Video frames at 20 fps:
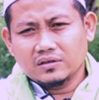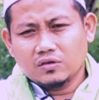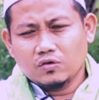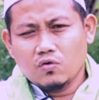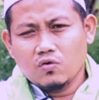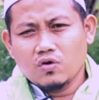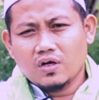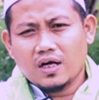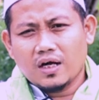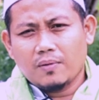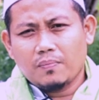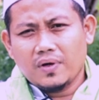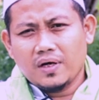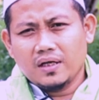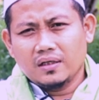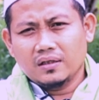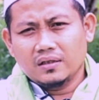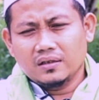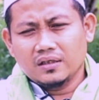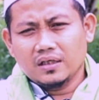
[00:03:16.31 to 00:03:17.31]

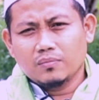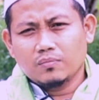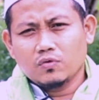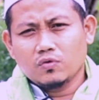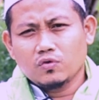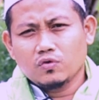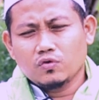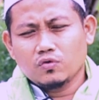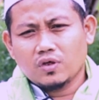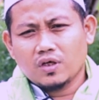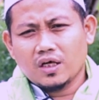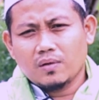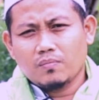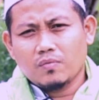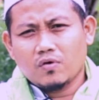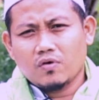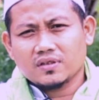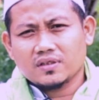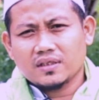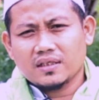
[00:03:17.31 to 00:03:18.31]
ungkapan yang menunjukkan
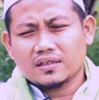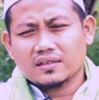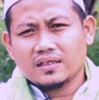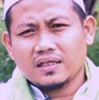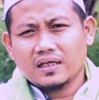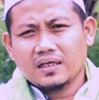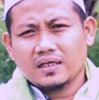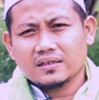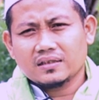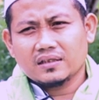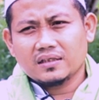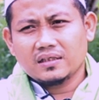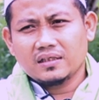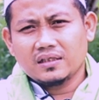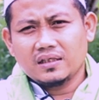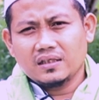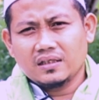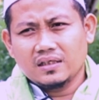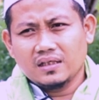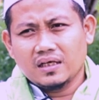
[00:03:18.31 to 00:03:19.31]
bahwasanya sangat
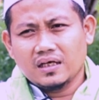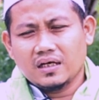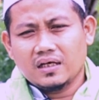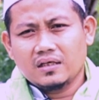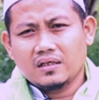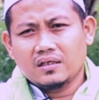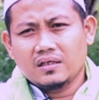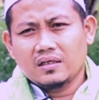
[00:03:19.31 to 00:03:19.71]
sedikitnya